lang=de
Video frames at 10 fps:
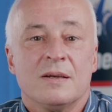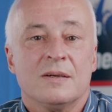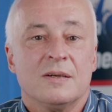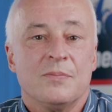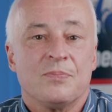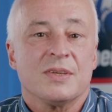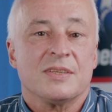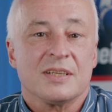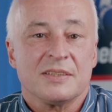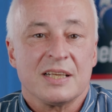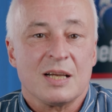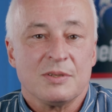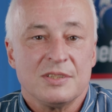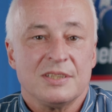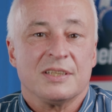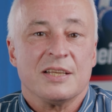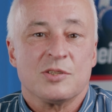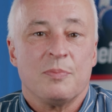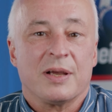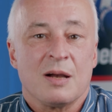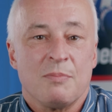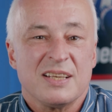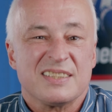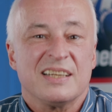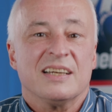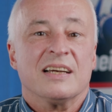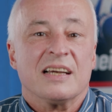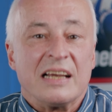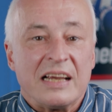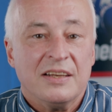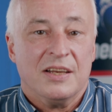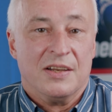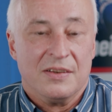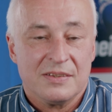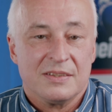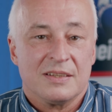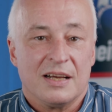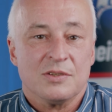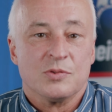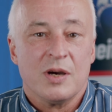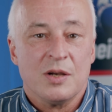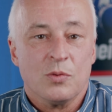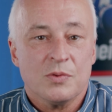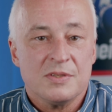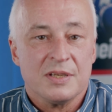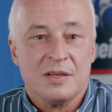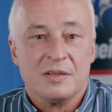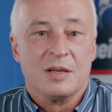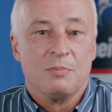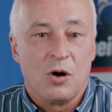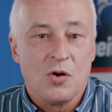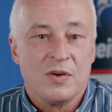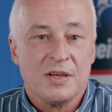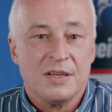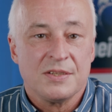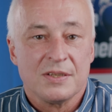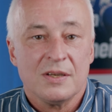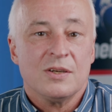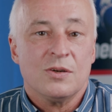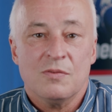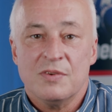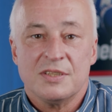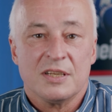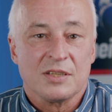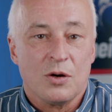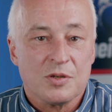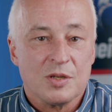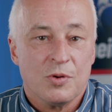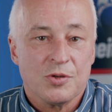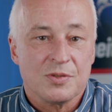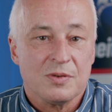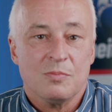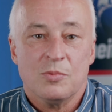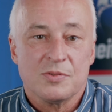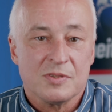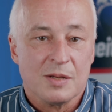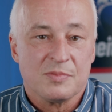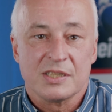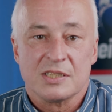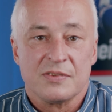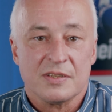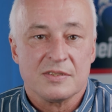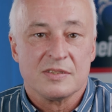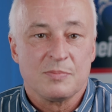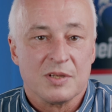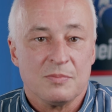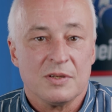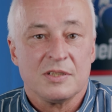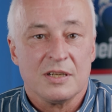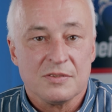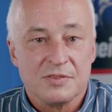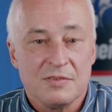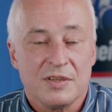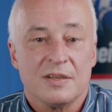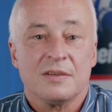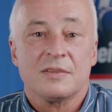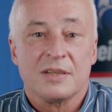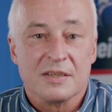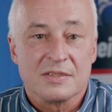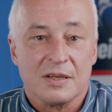Ähm, ich denke aber nicht, ich gehe zur Bäckermeisterinnen. Also so einen Unsinn, den brauchen wir nicht. Und wenn Sie das auch nicht möchten, müssen Sie am 26. September die AfD wählen. Danke